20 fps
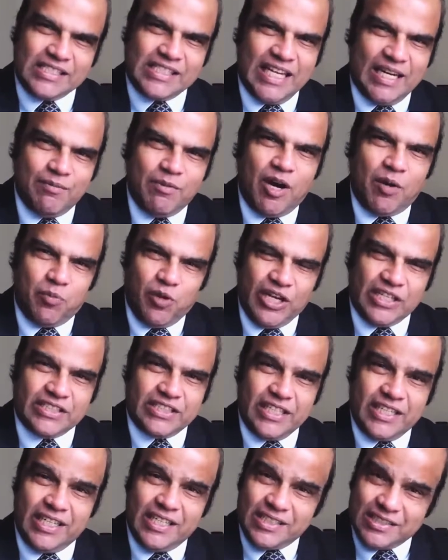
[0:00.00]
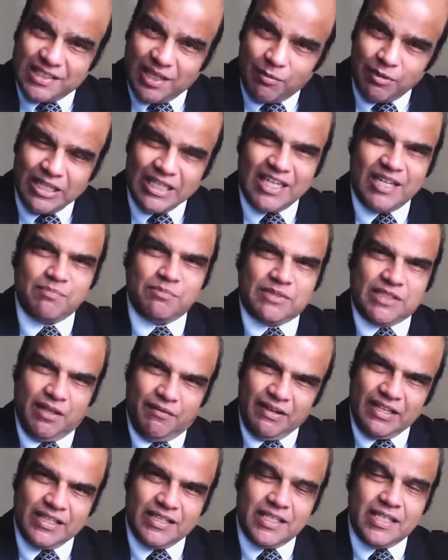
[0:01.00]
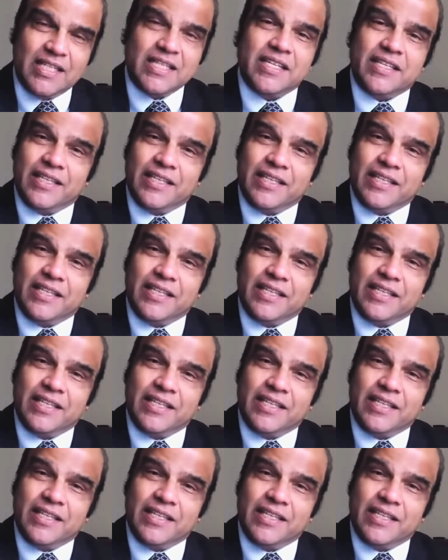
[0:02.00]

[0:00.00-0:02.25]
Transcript: சினிமா முயற்சிகள் தமிழகம் தவிர்த்து